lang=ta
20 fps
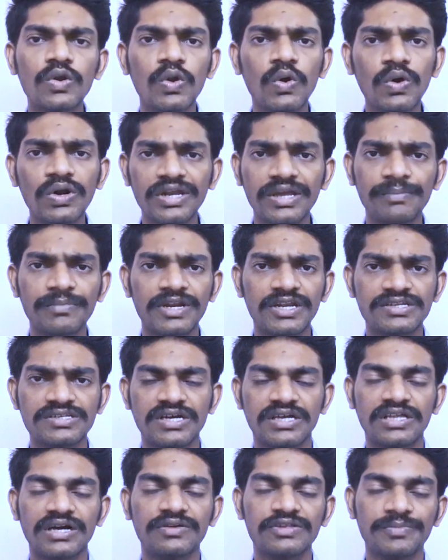லோ
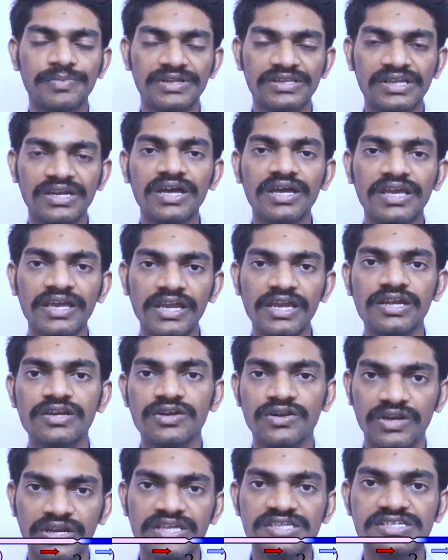டெம்பரேச்சர் அதாவது பார்த்தீங்கன்னா ஹீட்
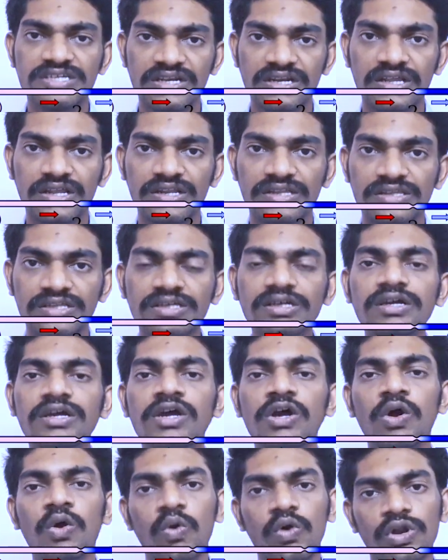ரீஜியனில் இருந்து
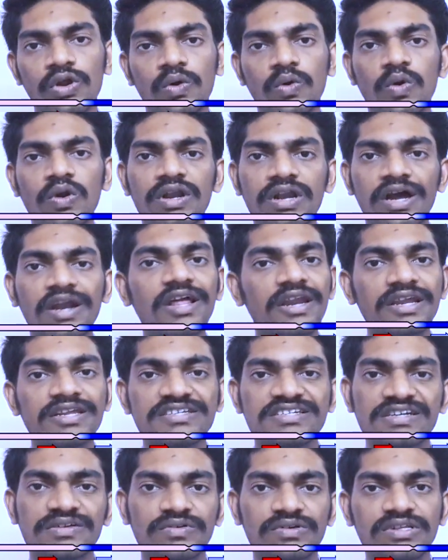ஒரு கோல்டான
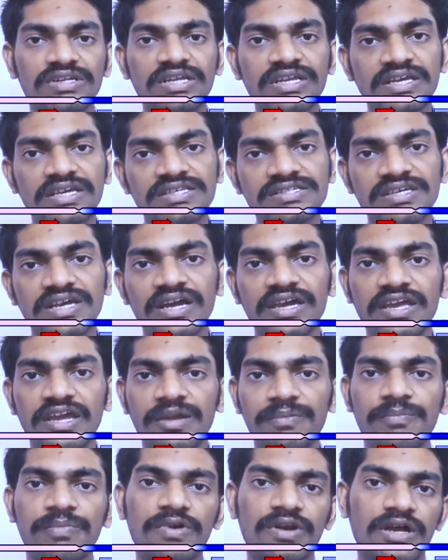ரீஜனுக்கு வந்துட்டு ஈஸியாக
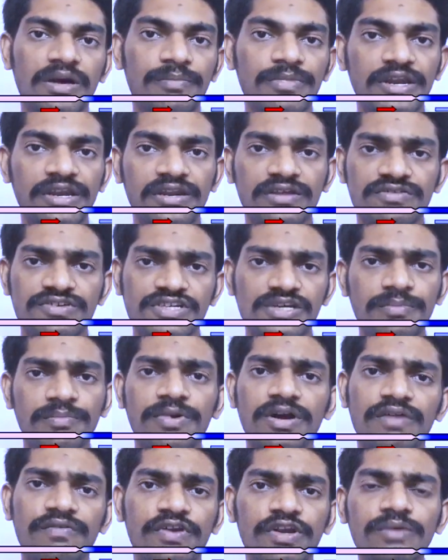ஹீட் அப்படின்ற விஷயம்
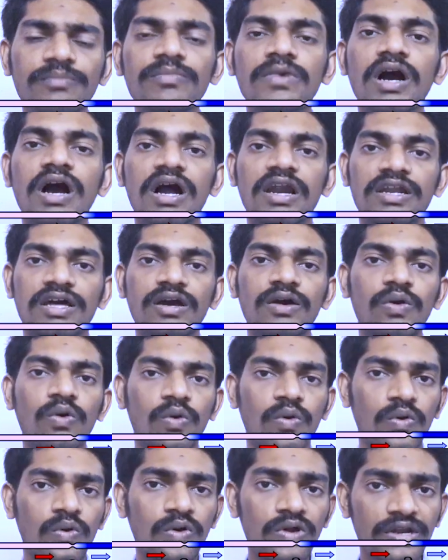பரவிடும் ஆனால்
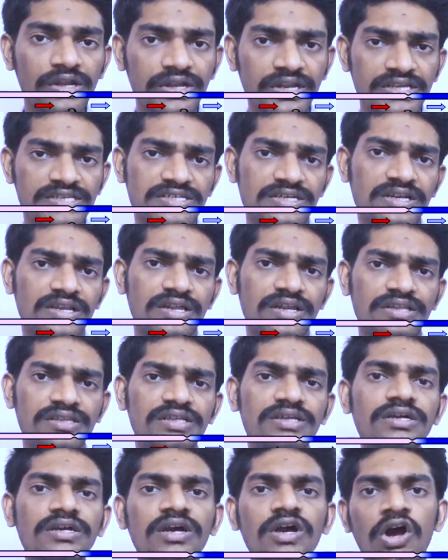கோல்டு
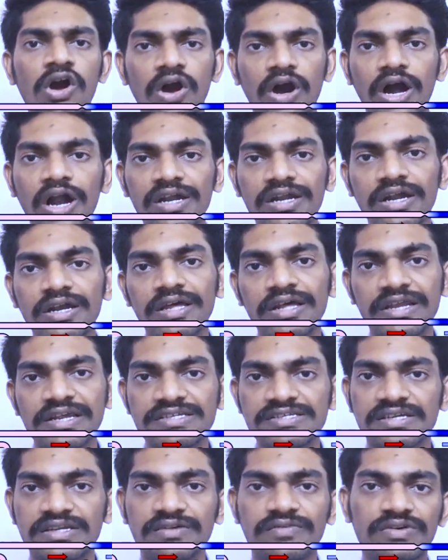இருந்து ஹாட்டான
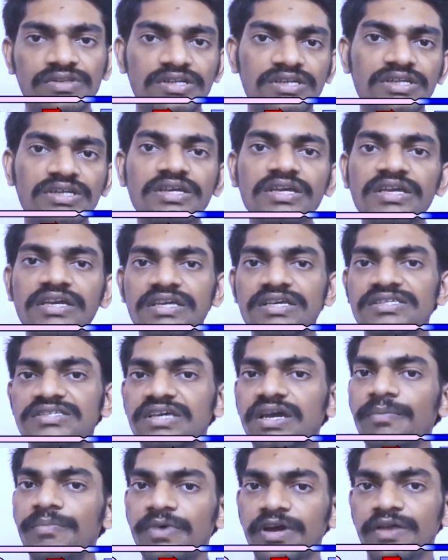ரீஜனுக்கு வந்துட்டு
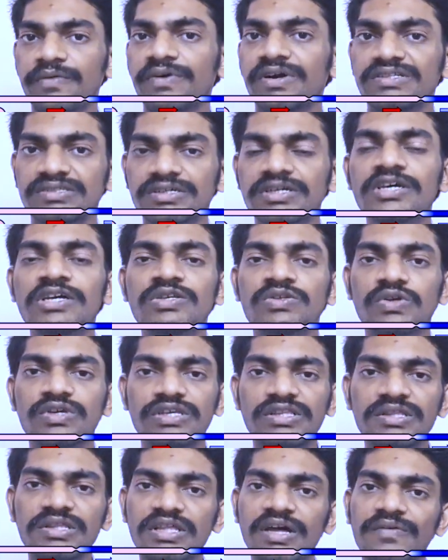ஈஸியாக பரவாது ஸோ
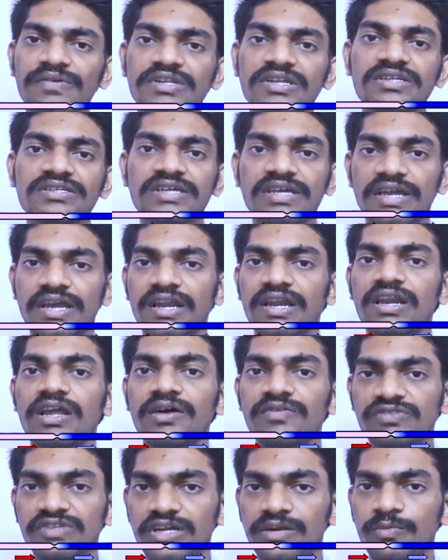இதுதான் வந்துட்டு செகண்ட் லா
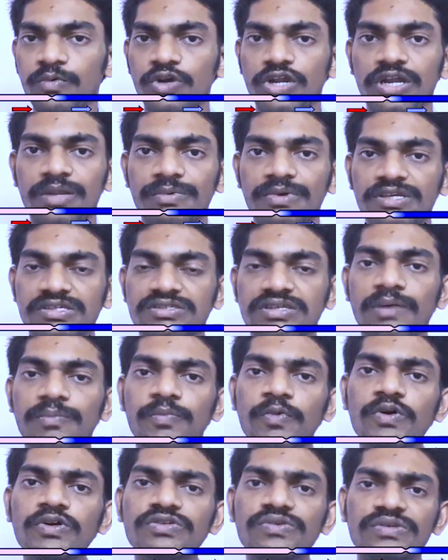ஆஃப் தெர்மோடைனமிக்ஸ்
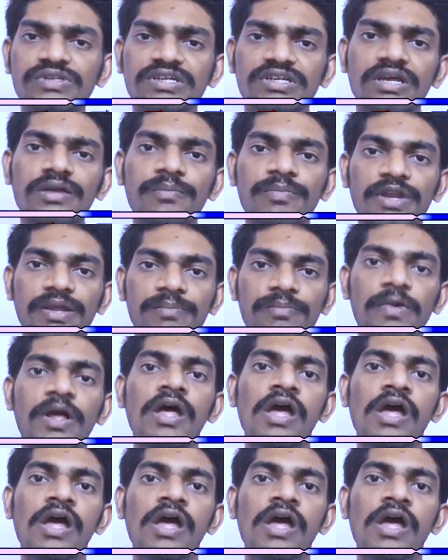சப்போஸ் வந்துட்டு இப்படி